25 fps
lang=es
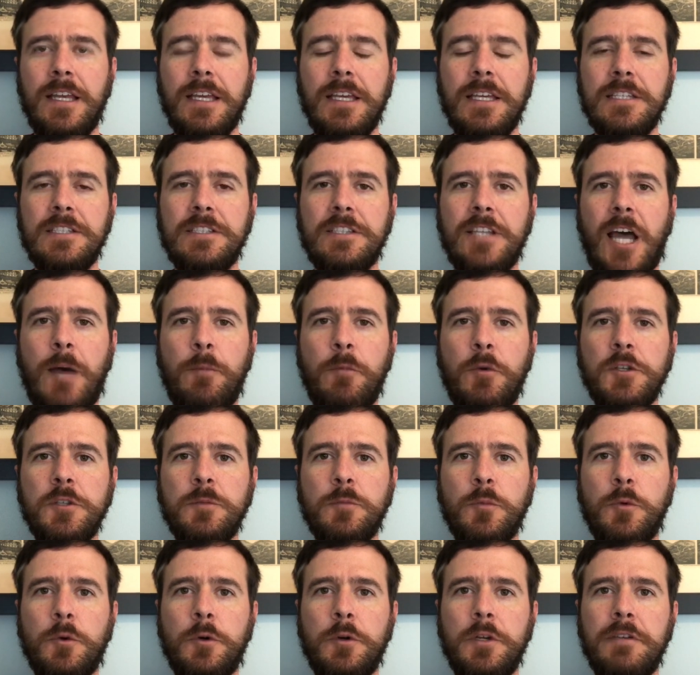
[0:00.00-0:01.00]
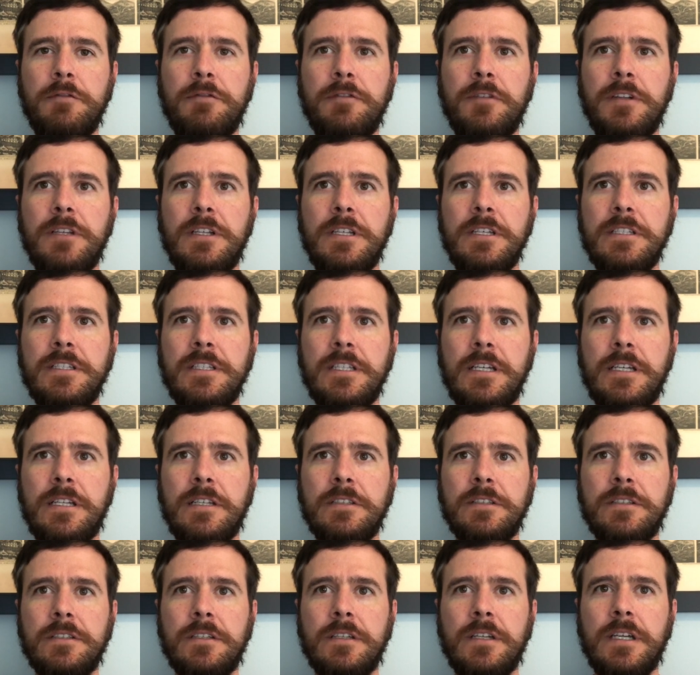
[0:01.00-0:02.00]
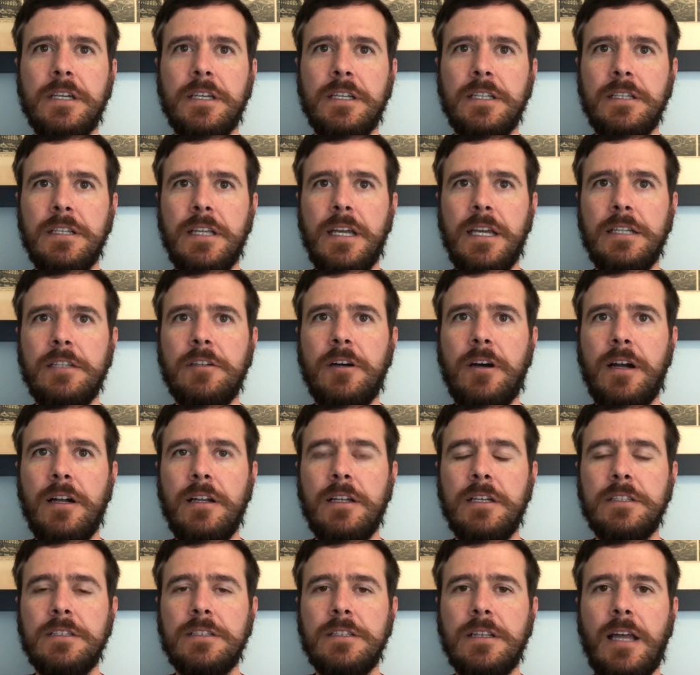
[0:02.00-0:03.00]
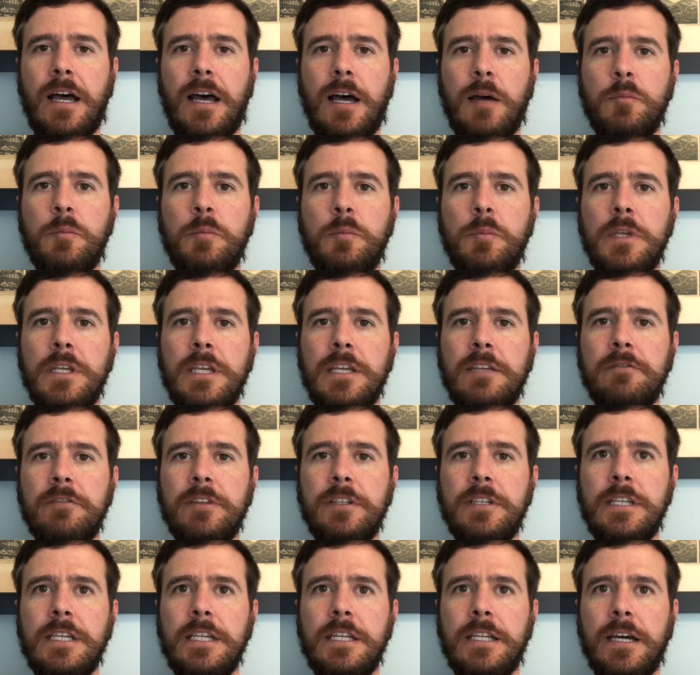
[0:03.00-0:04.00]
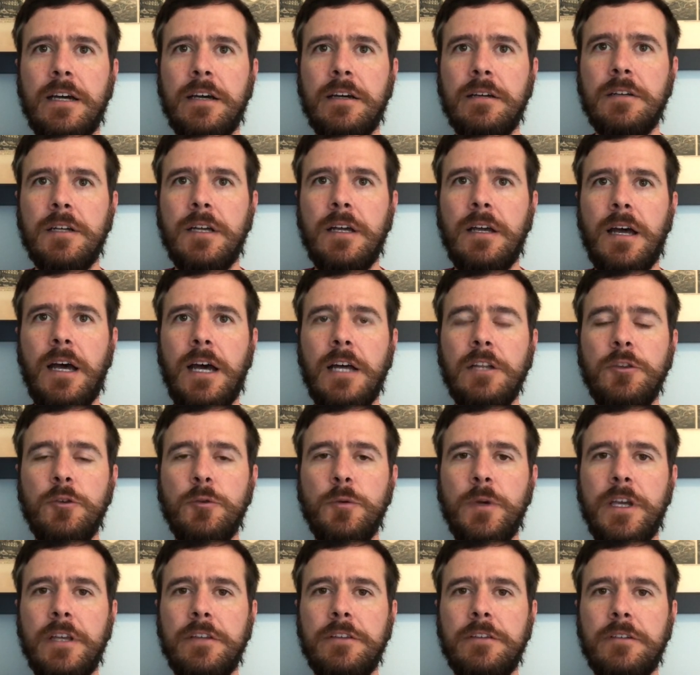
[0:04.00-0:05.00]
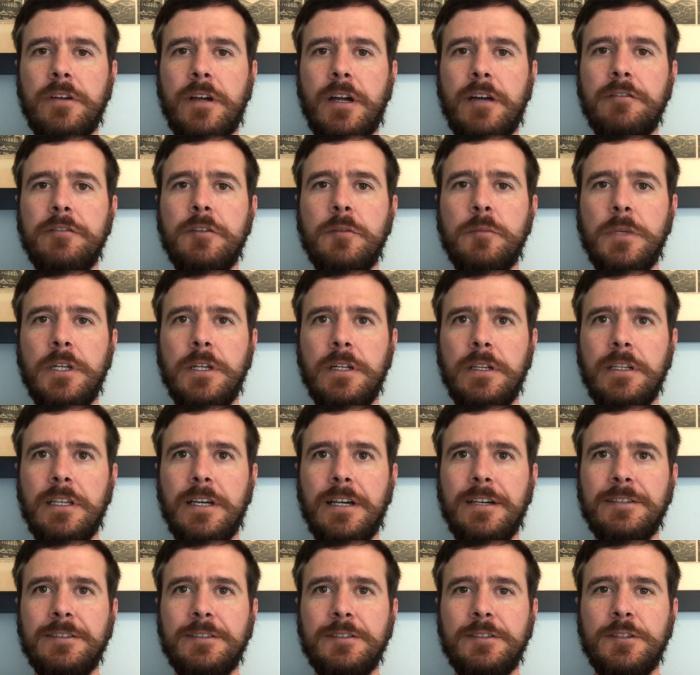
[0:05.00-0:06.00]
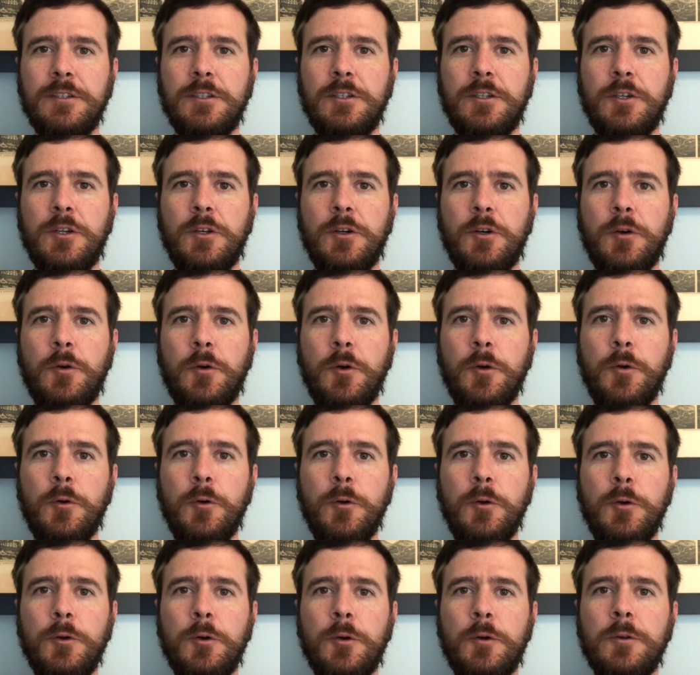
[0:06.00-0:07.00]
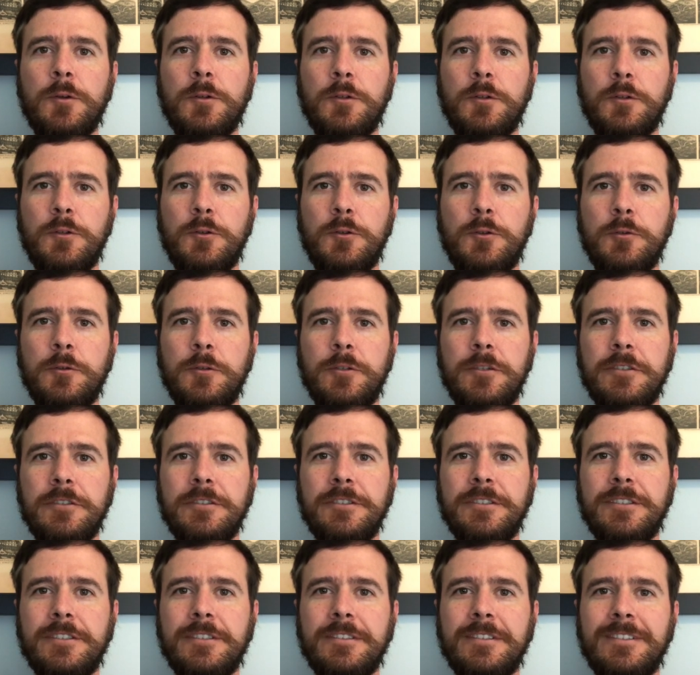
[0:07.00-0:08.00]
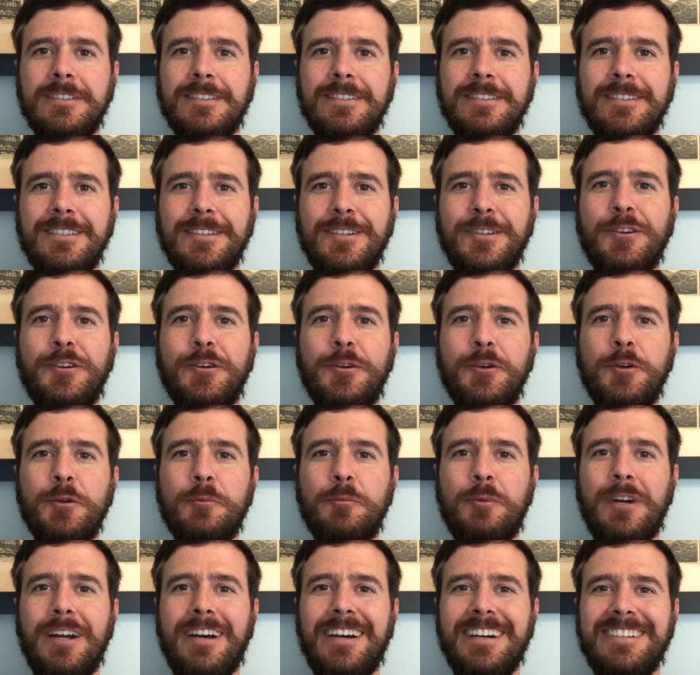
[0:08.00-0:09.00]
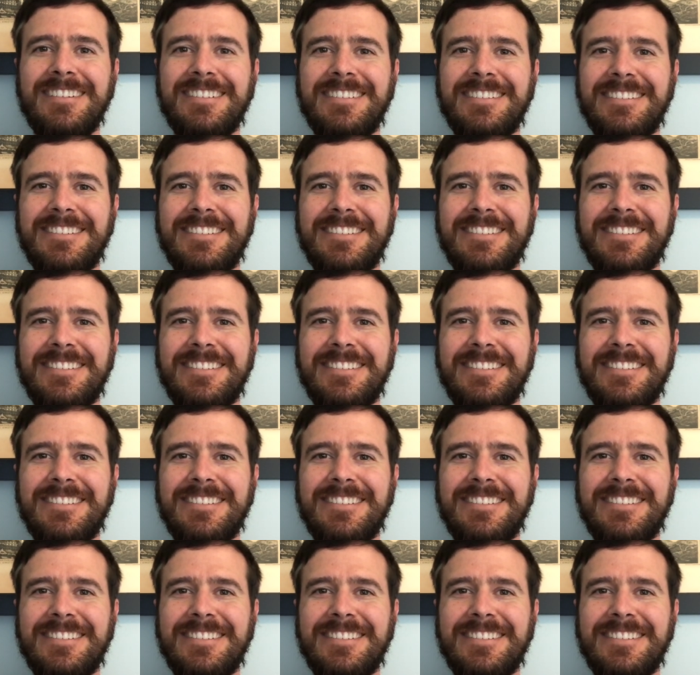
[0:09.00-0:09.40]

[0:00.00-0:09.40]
Estamos muy felices de darles la bienvenida a nuestra familia. Orgullo Cougars. Cougar Pride.